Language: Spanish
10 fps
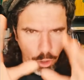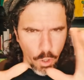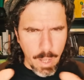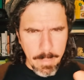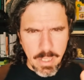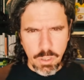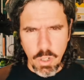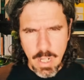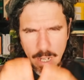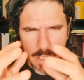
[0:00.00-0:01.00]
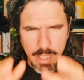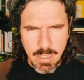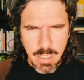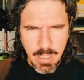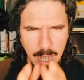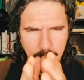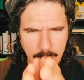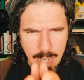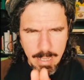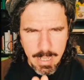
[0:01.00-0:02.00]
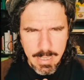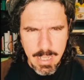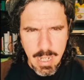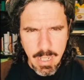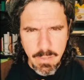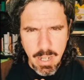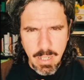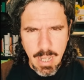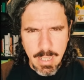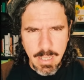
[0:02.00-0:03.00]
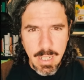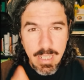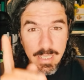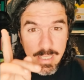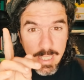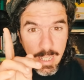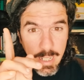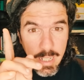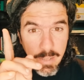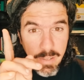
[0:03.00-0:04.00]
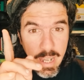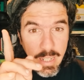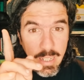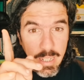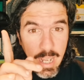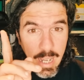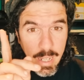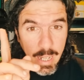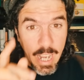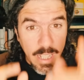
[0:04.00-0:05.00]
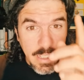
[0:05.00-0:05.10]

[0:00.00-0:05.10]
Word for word: Toda persona necesita aires de libertad sin libertinaje,